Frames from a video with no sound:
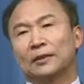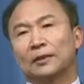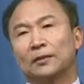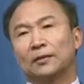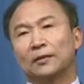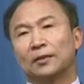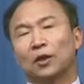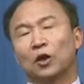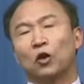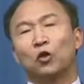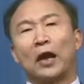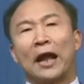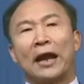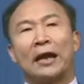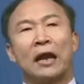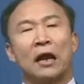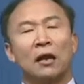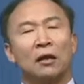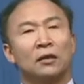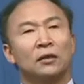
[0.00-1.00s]
后来
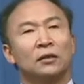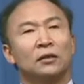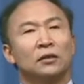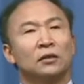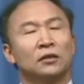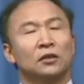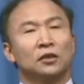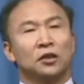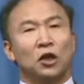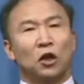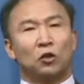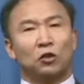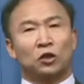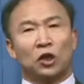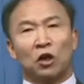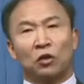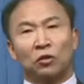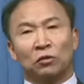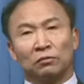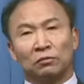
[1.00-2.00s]
呢，曹
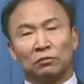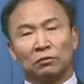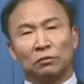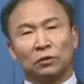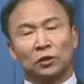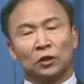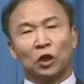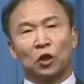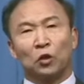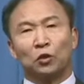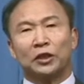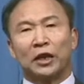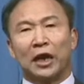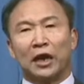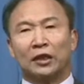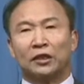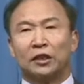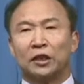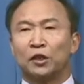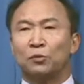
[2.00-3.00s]
操扣押
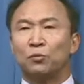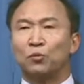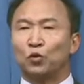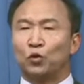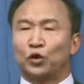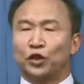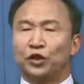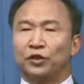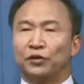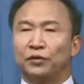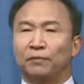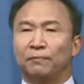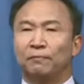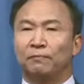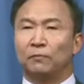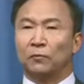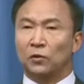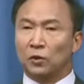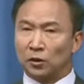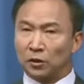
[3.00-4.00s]
了他的母亲，
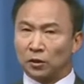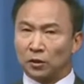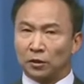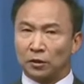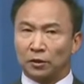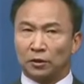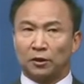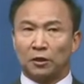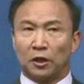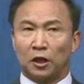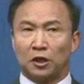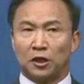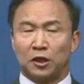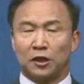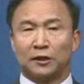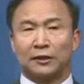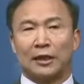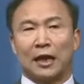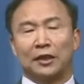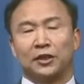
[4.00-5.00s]
他是一个
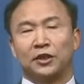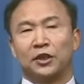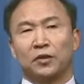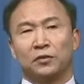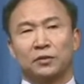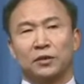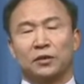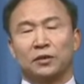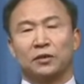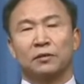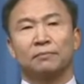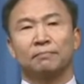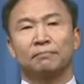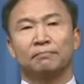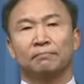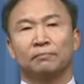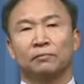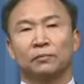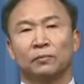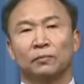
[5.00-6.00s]
大孝子，
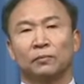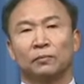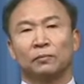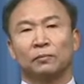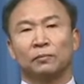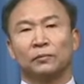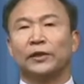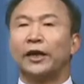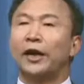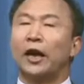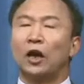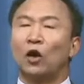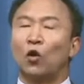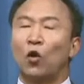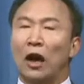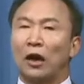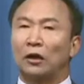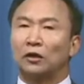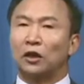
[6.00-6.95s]
这样的话他